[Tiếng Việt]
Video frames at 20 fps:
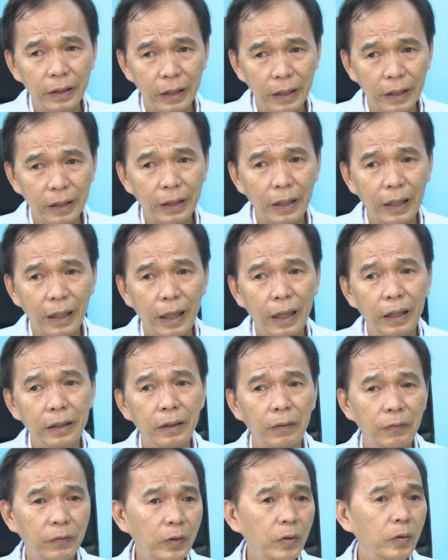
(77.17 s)
hiện rằng ở
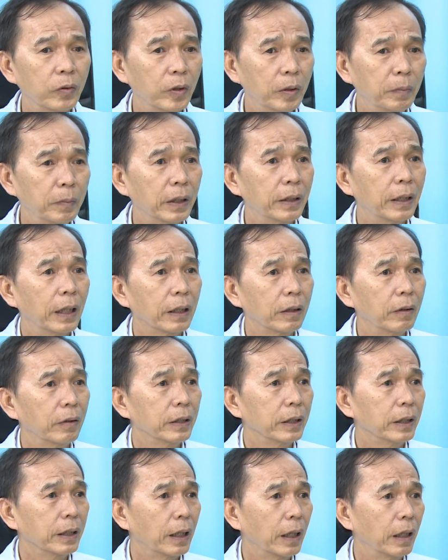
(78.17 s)
thành phố Hồ Chí Minh đã có
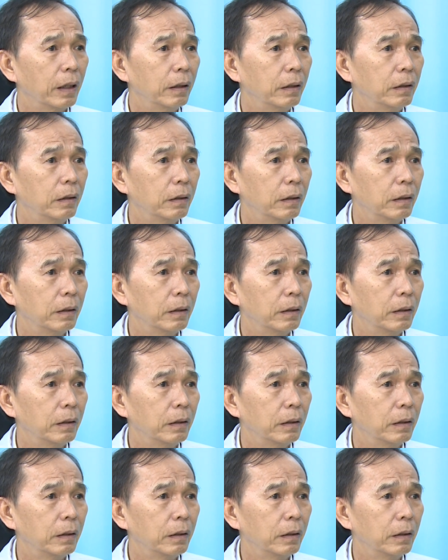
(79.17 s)
cái căn